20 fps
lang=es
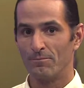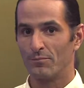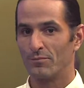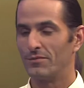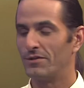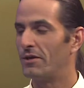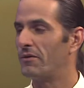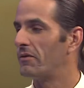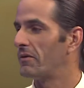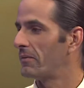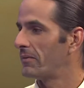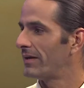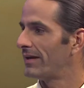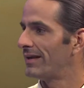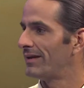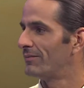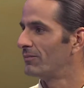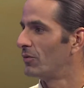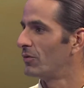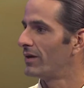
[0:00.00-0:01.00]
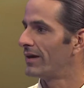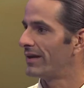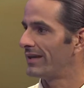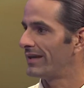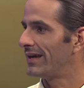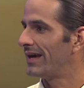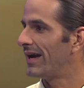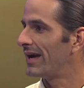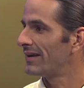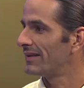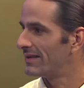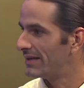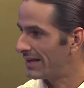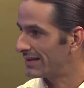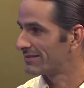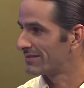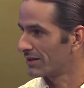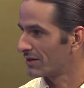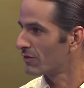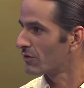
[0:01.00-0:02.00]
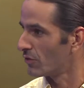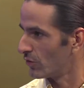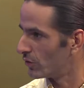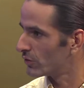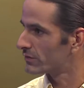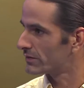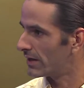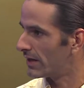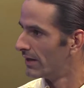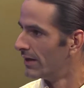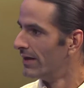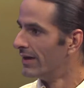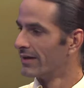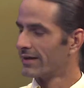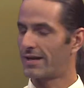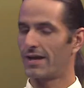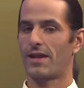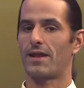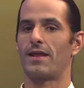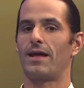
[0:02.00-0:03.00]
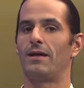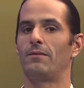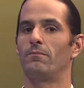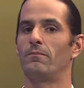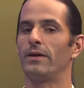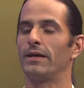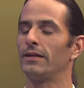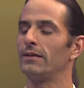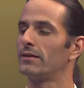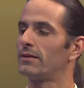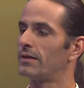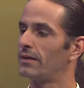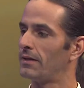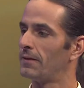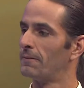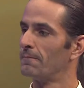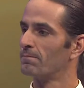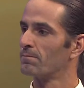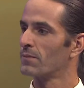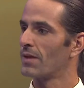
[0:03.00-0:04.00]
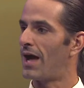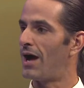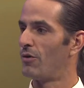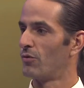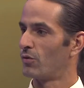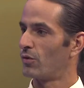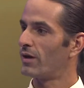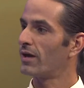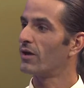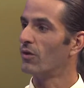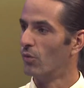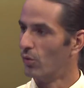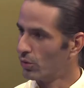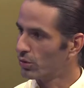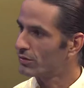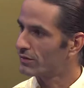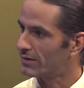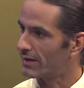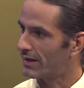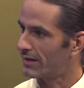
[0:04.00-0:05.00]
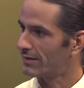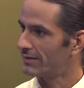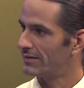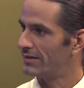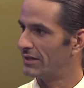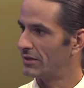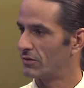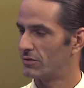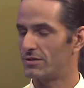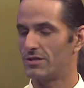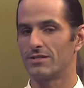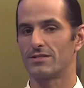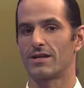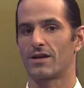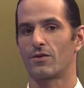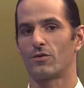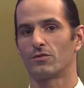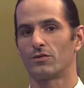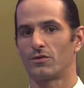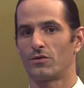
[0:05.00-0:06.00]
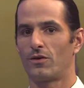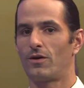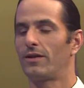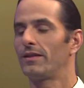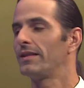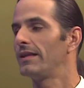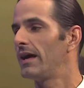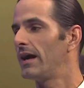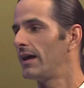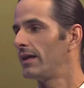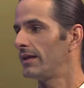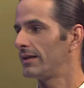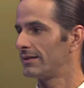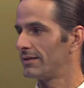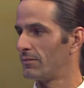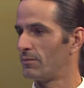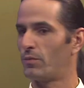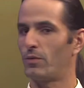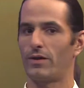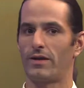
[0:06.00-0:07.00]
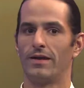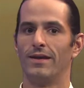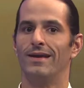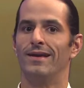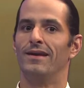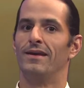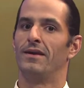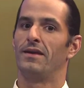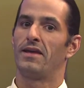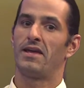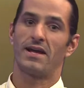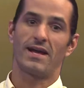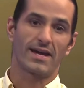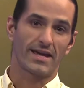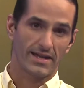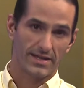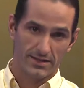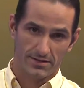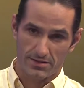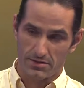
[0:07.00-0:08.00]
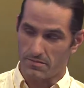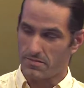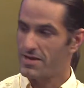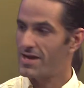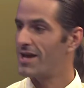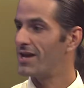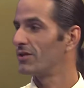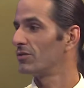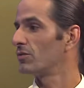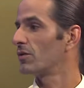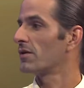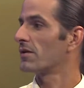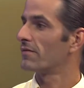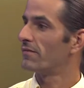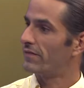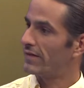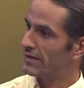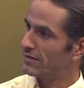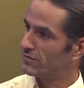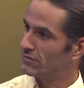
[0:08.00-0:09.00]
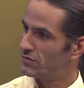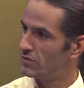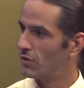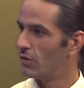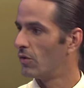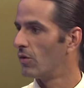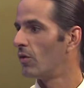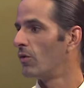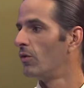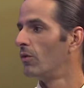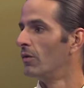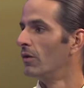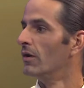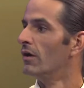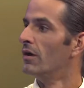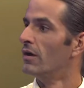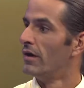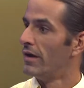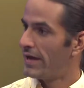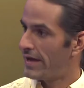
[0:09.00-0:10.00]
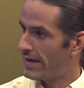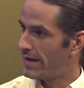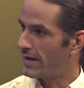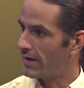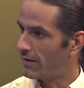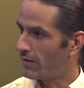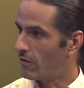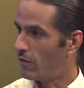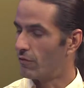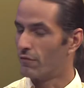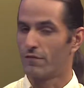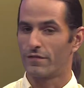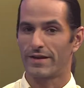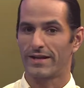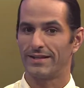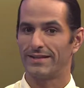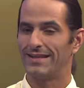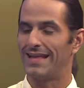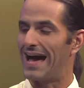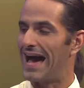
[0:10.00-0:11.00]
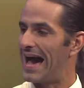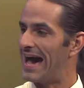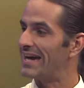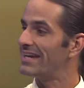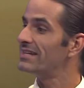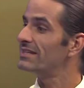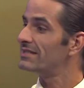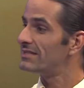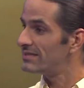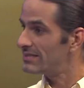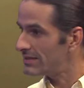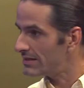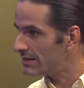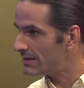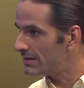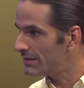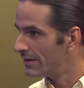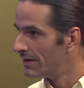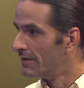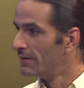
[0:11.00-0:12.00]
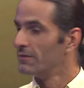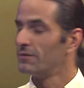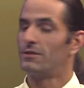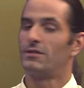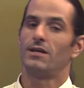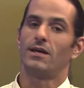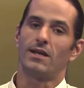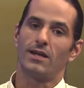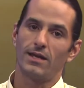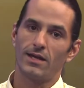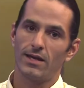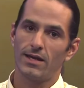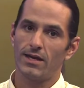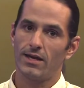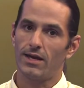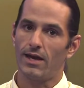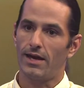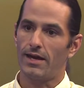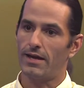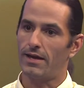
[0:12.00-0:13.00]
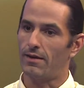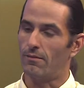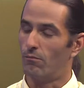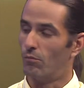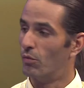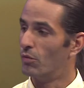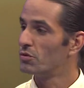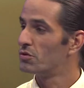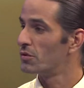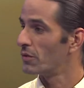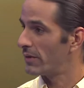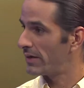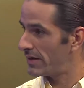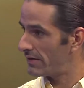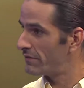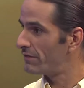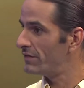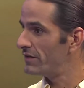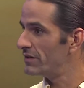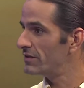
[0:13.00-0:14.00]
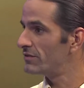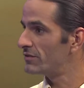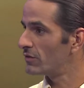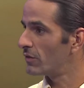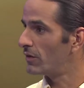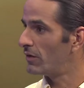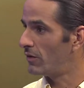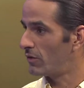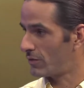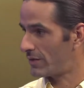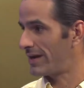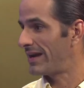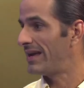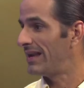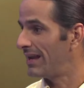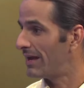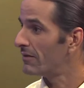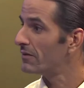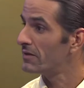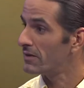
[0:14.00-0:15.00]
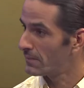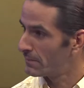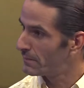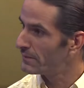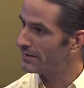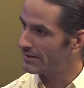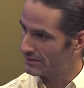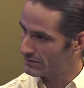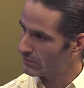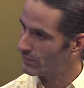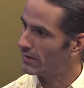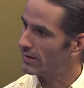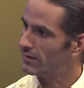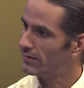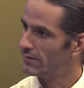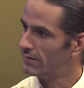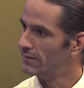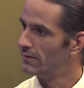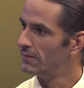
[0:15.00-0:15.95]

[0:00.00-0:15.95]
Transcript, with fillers: de beber, voy a dejar de hacer cosas que realmente a uno le gustan y entonces esas cosas no las deja de hacer, pues en agradecimiento, en reflexión, en ofrenda. Ahí sí tiene eh, mucho beneficio en lo que es la vida espiritual.